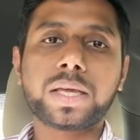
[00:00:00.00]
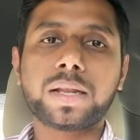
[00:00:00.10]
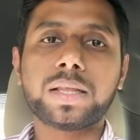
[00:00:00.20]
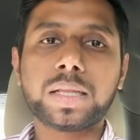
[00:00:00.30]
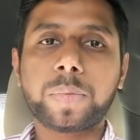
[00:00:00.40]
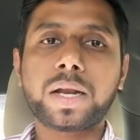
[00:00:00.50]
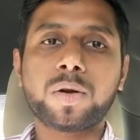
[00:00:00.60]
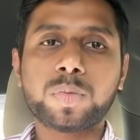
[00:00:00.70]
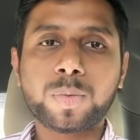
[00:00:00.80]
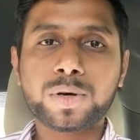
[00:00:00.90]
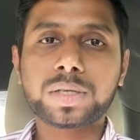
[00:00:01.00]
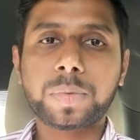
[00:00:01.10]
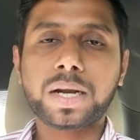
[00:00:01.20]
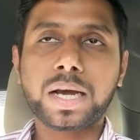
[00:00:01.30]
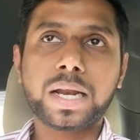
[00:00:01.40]
விற்கிறது இந்த மாதிரி ரொம்ப
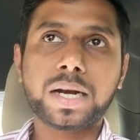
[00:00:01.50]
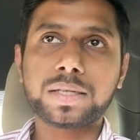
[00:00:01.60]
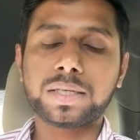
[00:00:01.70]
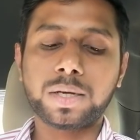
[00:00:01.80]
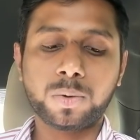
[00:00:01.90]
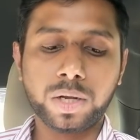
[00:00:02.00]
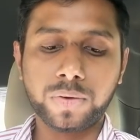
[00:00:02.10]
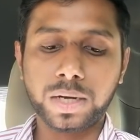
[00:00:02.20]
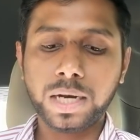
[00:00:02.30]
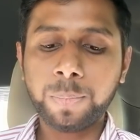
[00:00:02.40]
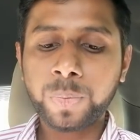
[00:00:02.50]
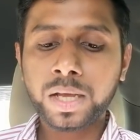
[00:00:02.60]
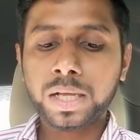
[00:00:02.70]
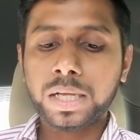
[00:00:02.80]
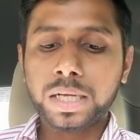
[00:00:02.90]
மோசமான காரியங்களை செய்யக்கூடியவர்கள்
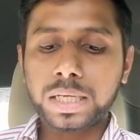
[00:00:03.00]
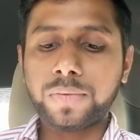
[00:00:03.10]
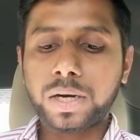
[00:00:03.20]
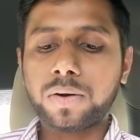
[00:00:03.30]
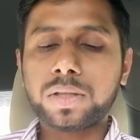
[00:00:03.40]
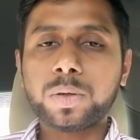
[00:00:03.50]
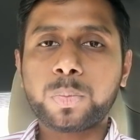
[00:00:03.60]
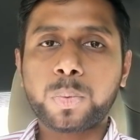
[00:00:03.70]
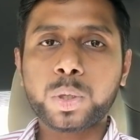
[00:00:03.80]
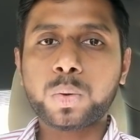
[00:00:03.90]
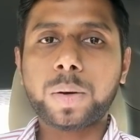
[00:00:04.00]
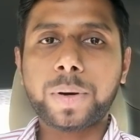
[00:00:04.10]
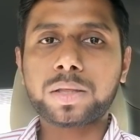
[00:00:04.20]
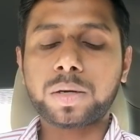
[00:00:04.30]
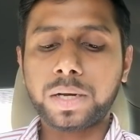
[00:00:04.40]
இவர்கள் வந்து பொதுவாக
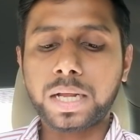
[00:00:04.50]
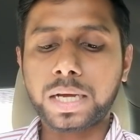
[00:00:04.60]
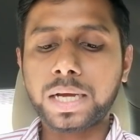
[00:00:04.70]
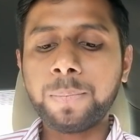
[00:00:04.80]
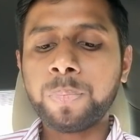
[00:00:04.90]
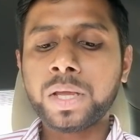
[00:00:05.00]
பார்த்தோம் அப்படின்னாக்க